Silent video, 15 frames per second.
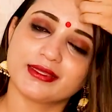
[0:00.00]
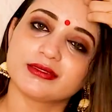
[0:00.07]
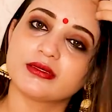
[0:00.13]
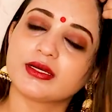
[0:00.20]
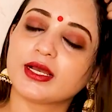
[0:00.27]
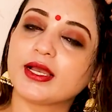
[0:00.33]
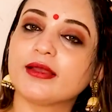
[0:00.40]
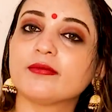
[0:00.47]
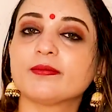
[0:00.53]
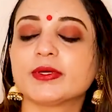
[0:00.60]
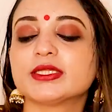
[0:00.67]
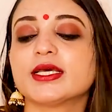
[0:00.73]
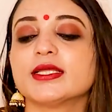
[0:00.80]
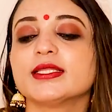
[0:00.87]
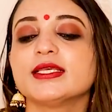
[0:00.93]
के हम
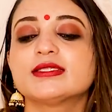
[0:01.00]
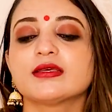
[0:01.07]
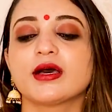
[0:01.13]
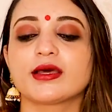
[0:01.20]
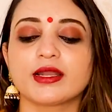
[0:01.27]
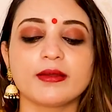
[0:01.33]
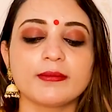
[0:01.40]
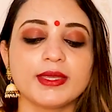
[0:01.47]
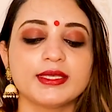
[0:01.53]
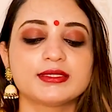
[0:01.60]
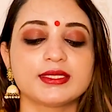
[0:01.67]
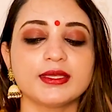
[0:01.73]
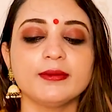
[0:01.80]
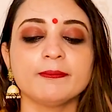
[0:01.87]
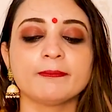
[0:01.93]
पता नहीं सारा
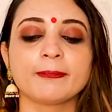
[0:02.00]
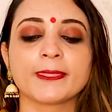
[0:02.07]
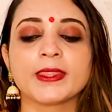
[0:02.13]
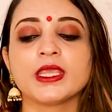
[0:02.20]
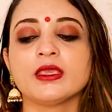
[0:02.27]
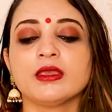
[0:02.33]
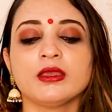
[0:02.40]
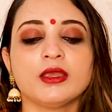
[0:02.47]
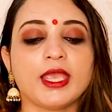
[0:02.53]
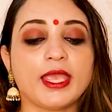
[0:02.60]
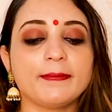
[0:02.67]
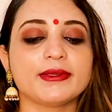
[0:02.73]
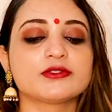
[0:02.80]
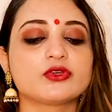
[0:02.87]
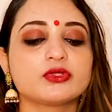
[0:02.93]
मिक्स है
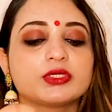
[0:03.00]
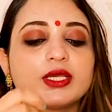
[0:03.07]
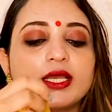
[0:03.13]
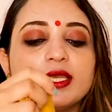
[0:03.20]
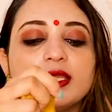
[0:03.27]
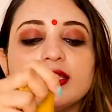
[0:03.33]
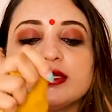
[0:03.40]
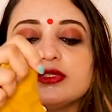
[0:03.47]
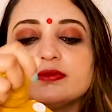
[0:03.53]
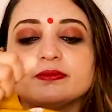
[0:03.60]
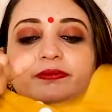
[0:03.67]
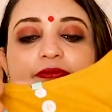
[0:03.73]
अमेजोन का ही है